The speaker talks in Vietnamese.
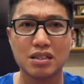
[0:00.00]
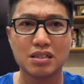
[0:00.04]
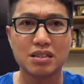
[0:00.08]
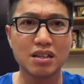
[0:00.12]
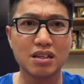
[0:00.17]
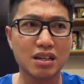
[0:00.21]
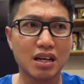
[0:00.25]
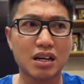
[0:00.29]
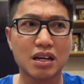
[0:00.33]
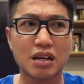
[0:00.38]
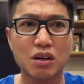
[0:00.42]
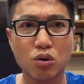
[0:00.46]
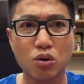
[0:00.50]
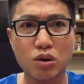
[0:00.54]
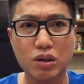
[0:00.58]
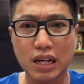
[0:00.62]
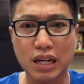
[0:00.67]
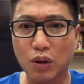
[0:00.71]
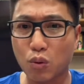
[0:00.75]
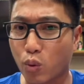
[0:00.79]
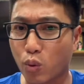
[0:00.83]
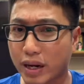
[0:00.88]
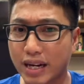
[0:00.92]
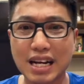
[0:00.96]
Tức là
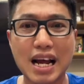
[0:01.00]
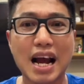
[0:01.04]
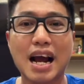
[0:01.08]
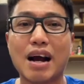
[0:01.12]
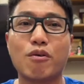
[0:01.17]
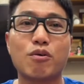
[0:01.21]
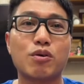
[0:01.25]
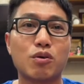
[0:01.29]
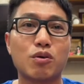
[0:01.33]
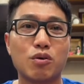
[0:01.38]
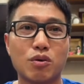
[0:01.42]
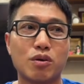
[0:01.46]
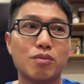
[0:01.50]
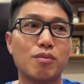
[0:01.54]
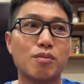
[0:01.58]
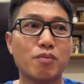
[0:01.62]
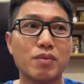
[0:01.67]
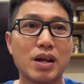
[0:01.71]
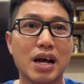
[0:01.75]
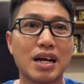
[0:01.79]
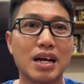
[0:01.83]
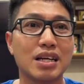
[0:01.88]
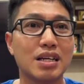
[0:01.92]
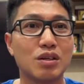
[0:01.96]
cái quỹ đạo của bóng
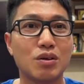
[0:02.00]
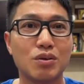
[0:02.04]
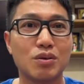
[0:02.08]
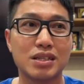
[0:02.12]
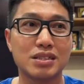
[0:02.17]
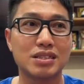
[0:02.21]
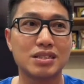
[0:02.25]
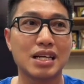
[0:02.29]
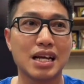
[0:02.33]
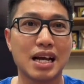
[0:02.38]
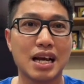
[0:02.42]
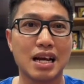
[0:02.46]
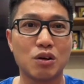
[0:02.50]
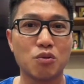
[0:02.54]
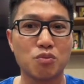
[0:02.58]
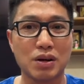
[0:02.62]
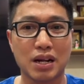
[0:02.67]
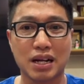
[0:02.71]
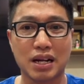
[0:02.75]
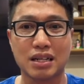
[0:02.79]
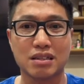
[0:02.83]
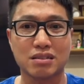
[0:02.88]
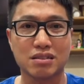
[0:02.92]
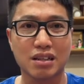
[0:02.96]
đá Indonesia lúc
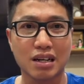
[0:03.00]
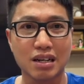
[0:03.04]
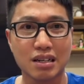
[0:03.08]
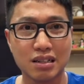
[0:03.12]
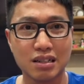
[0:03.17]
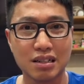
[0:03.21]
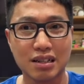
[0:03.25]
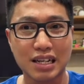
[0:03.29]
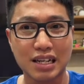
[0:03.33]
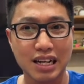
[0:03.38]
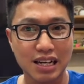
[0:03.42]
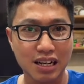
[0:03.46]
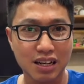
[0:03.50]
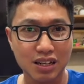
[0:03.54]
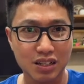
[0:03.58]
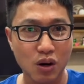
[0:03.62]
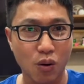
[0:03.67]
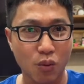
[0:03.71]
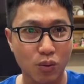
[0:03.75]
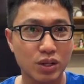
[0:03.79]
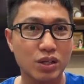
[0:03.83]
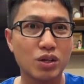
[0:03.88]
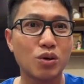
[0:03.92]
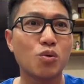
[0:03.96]
này từ cái
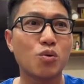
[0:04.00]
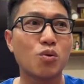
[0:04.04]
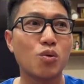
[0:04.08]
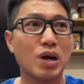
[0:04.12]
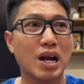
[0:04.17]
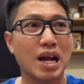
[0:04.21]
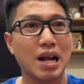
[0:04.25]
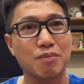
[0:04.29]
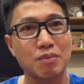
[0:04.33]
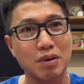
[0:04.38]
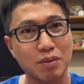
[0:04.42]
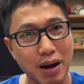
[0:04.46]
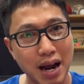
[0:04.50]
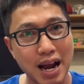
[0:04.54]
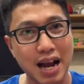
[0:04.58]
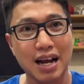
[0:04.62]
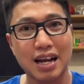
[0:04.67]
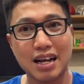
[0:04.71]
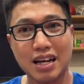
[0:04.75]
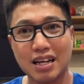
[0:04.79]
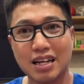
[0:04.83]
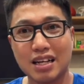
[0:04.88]
đội U hai mươi ba